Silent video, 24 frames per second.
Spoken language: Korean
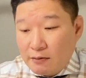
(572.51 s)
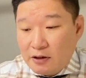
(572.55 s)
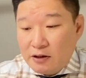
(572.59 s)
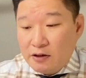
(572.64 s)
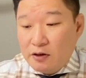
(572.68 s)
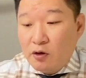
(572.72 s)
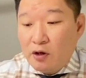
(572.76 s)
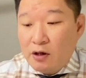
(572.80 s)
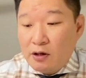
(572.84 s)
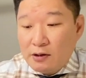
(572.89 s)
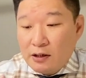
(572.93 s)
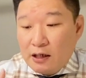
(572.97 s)

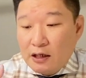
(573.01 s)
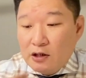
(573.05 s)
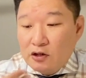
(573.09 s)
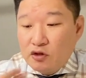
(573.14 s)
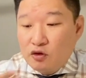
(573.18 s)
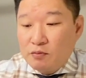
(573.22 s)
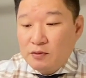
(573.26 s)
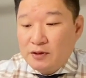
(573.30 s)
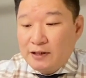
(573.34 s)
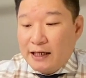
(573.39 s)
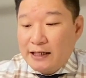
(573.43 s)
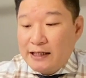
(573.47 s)
이거에
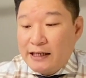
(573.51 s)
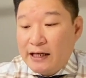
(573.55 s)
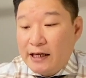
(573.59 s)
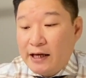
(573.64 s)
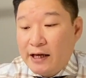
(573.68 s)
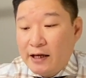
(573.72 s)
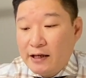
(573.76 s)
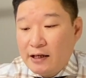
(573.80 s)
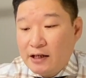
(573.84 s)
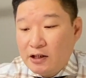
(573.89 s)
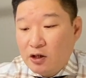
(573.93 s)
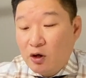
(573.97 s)
좀
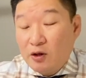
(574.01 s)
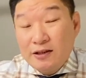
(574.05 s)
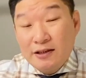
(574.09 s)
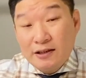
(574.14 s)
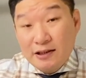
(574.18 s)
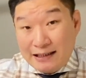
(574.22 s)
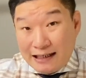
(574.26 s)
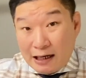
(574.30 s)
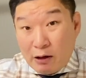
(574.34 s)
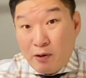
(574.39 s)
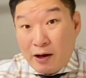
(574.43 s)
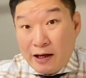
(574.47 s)
자기의 현
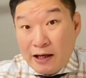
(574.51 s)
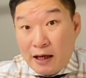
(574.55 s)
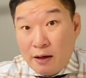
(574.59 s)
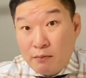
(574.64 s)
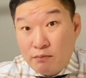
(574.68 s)
상황에